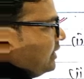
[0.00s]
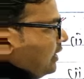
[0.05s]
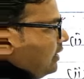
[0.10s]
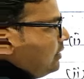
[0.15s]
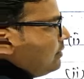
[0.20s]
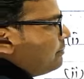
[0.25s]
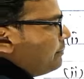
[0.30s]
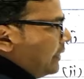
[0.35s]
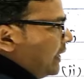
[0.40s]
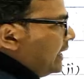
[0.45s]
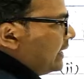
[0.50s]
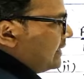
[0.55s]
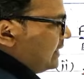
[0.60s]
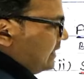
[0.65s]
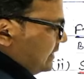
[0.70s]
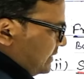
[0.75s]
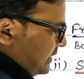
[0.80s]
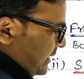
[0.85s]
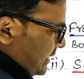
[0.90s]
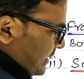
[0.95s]
यह भाग
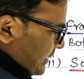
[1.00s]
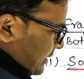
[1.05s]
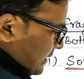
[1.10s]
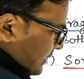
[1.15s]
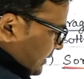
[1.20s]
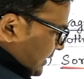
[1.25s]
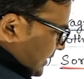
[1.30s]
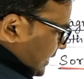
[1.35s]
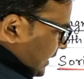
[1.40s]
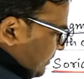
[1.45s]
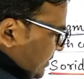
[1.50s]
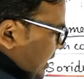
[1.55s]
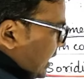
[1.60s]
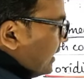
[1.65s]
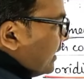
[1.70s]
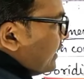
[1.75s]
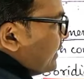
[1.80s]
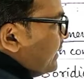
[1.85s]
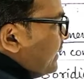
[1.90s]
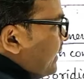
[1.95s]
लेता है ये आप
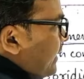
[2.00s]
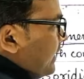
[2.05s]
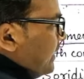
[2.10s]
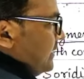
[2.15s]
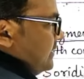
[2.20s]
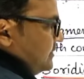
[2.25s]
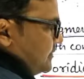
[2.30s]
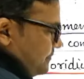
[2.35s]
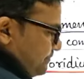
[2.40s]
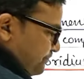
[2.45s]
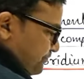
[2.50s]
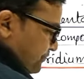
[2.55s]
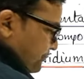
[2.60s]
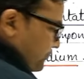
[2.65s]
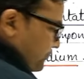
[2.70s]
ध्यान रखिएगा गैस